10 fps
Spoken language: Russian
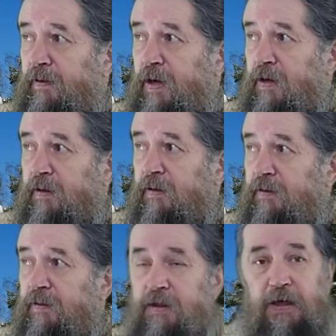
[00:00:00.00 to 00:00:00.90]
как
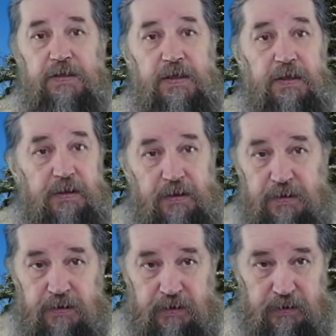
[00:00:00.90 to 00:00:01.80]
наказание
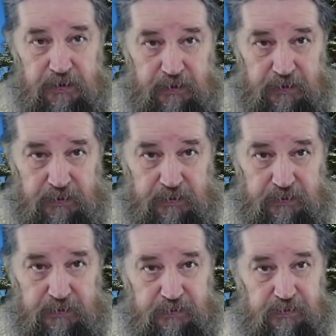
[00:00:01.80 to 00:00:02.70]
за грехи
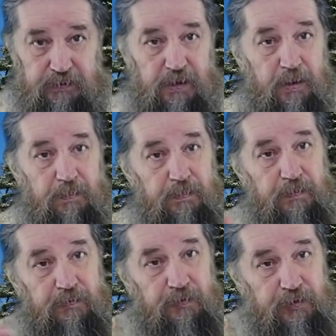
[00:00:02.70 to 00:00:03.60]
нам.
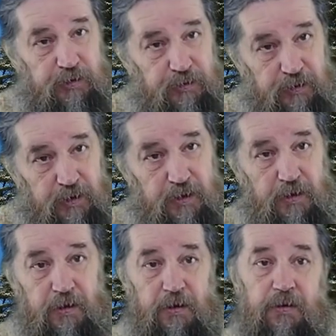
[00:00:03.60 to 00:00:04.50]
Вот и
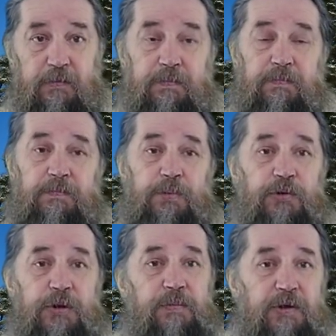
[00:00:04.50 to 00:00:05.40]
а,
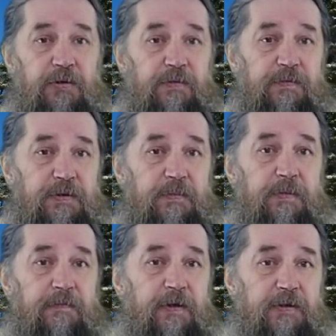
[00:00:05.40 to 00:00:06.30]
потом и кровью
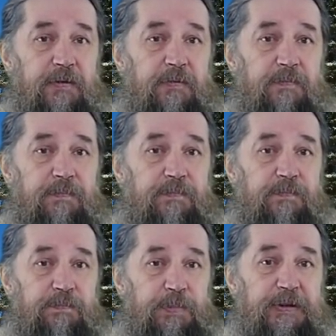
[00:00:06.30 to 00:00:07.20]
добывайте
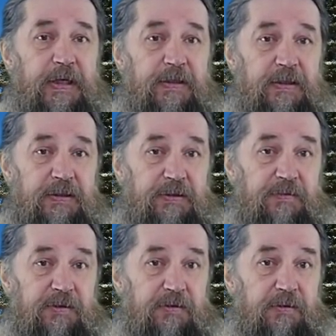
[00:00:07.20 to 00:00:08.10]
питание
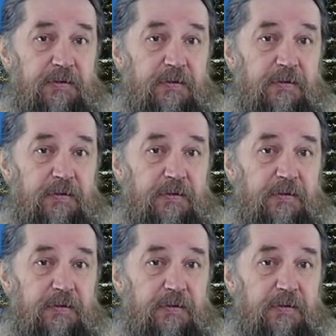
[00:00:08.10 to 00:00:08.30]
свое.